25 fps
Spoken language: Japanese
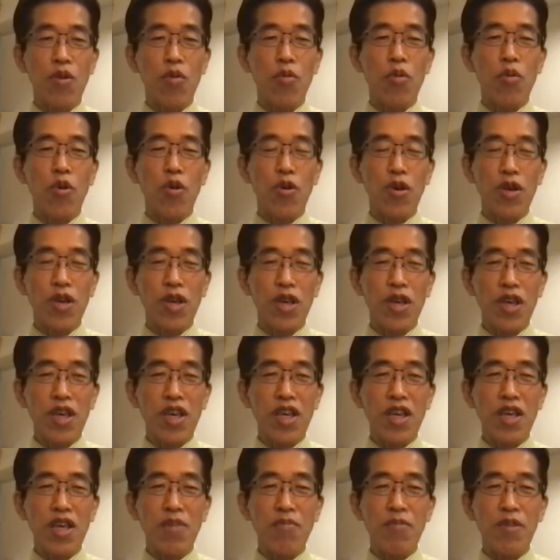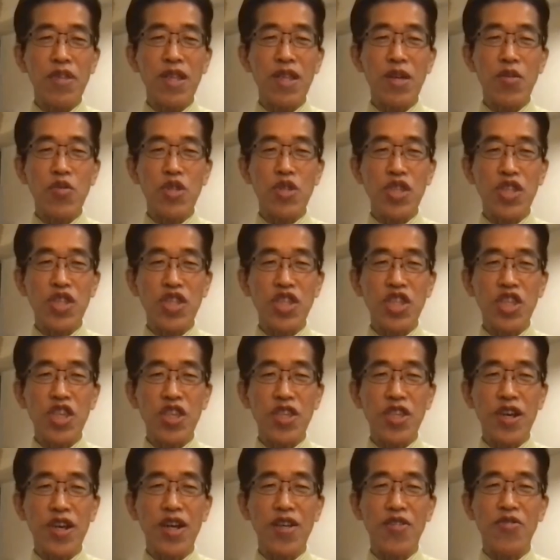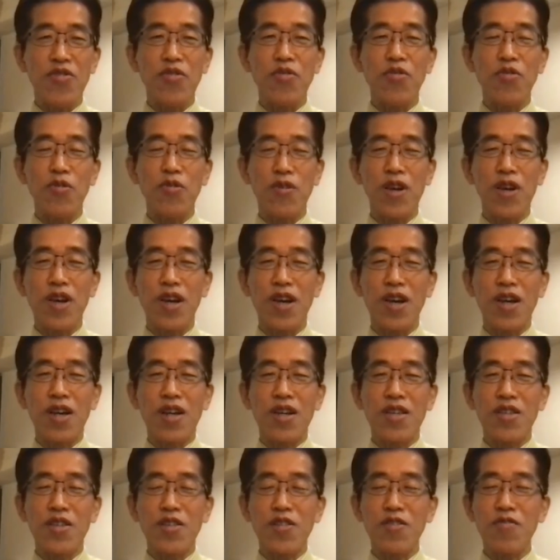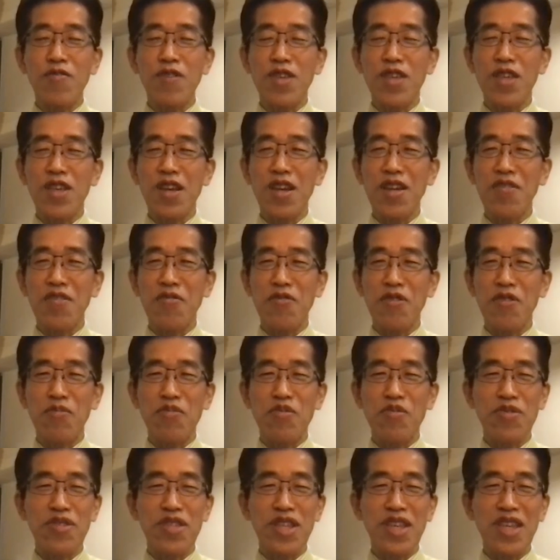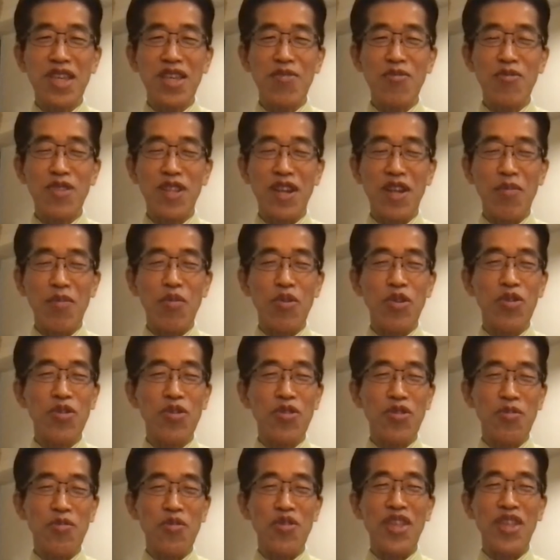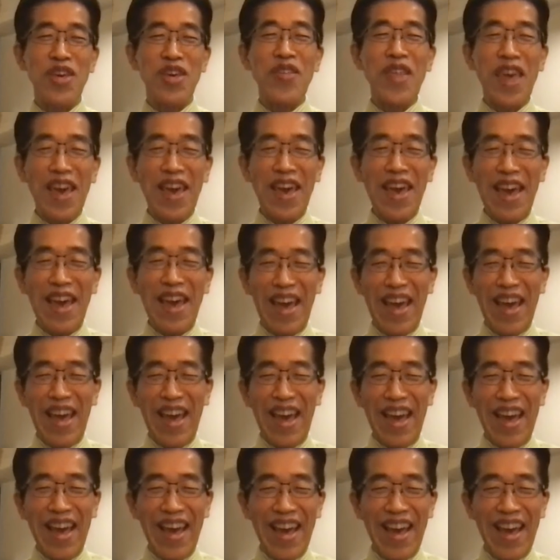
ほぼ、えー、みんな打ち死にしたかっていうのは、実はしっかりこれ分析しておいたら面白いと思うんだよね、う